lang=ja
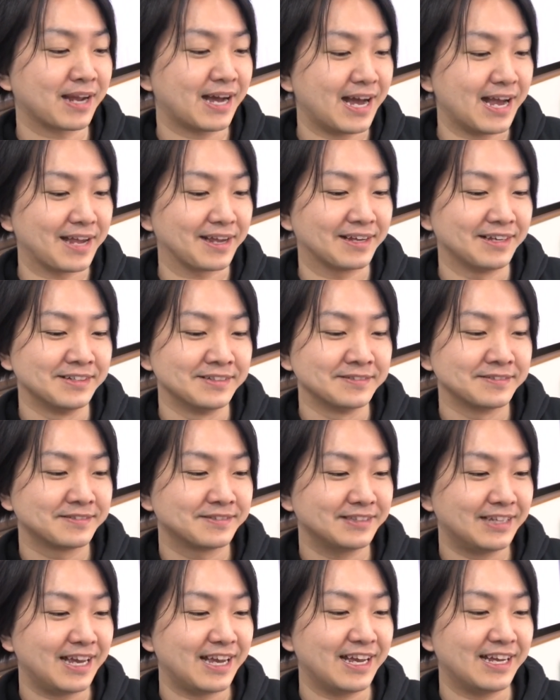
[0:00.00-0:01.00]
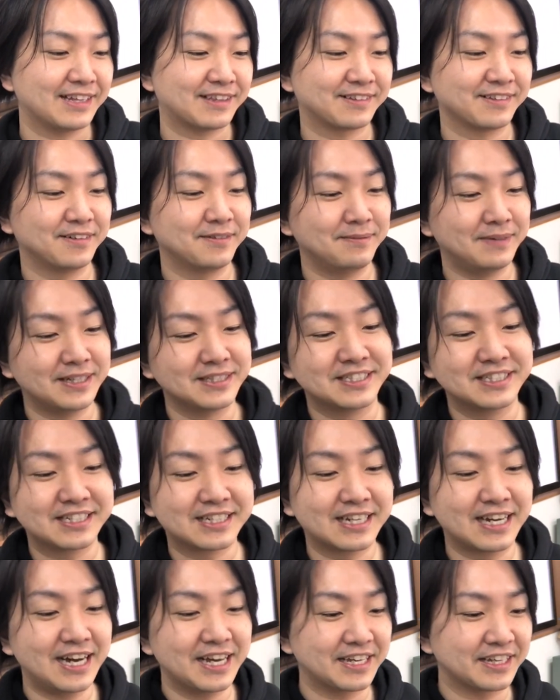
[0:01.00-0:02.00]
はい、で、えっとまあ、
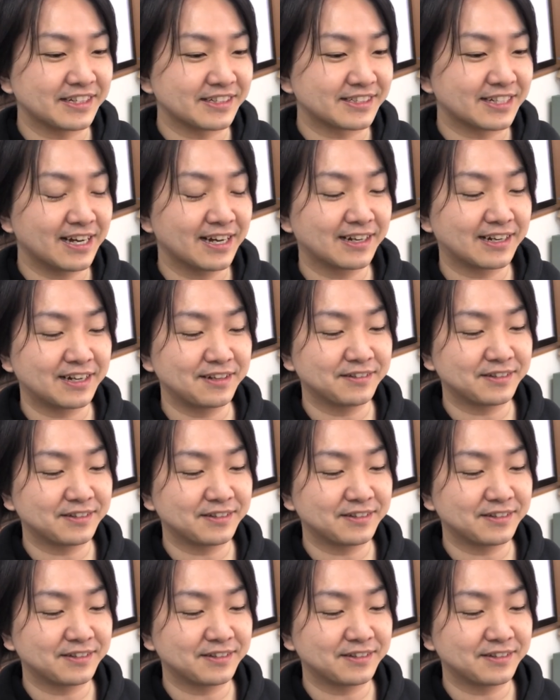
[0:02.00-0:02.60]
次回参加